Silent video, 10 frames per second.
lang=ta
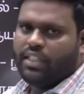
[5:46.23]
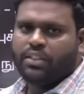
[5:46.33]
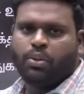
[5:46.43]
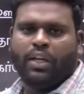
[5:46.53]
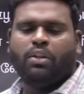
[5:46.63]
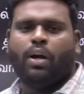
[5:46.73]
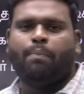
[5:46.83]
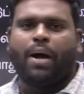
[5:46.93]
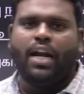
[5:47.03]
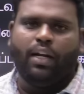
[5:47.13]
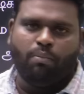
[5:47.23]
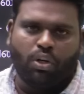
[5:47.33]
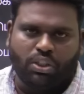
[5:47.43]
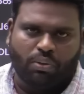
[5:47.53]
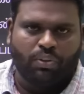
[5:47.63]
ஸோ இதோட பாலிட்டி
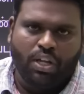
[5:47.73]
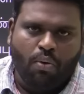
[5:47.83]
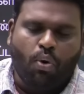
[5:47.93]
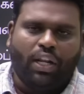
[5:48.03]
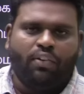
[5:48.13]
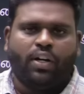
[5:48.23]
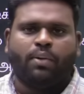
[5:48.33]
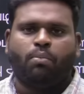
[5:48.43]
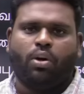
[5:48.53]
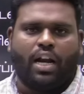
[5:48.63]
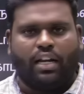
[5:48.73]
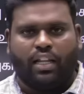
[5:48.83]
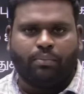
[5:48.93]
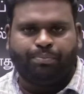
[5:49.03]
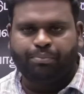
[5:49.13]
முடிஞ்சிடும் ஒரு யூனிட் மூணு நாள்
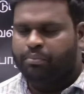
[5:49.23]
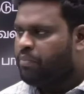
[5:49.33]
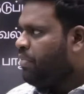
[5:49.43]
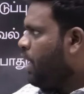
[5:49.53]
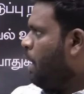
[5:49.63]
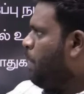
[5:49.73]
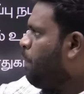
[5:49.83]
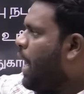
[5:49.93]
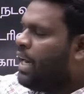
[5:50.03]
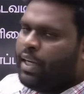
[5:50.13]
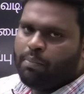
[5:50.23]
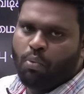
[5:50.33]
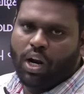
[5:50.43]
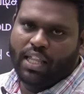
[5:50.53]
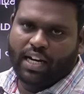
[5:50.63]
தான் அப்போ பாலிட்டி
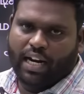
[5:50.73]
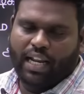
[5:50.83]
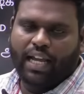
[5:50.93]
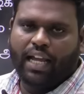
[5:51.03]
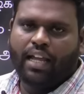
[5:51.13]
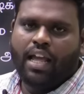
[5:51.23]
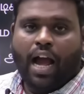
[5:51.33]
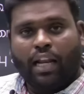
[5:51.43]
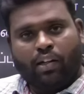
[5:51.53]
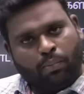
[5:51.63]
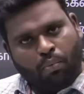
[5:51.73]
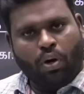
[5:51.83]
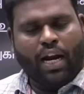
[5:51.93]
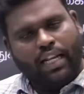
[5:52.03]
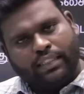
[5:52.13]
மூணாவது நாளில் அதாவது மூணு
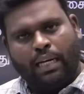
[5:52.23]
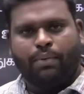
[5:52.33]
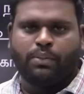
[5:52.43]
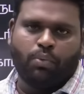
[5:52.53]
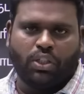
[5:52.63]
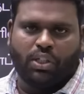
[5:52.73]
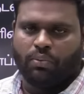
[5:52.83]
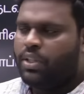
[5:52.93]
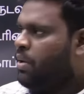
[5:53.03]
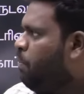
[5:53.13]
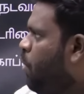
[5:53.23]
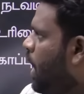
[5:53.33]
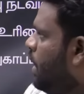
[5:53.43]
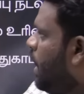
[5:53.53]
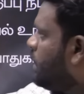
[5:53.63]
நாள்ல சிலபஸ் முடிஞ்சிடும்
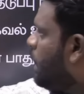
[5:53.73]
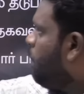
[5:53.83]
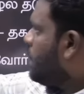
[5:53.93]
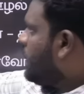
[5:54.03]
மூணாவது நாள் சிலபஸ்ல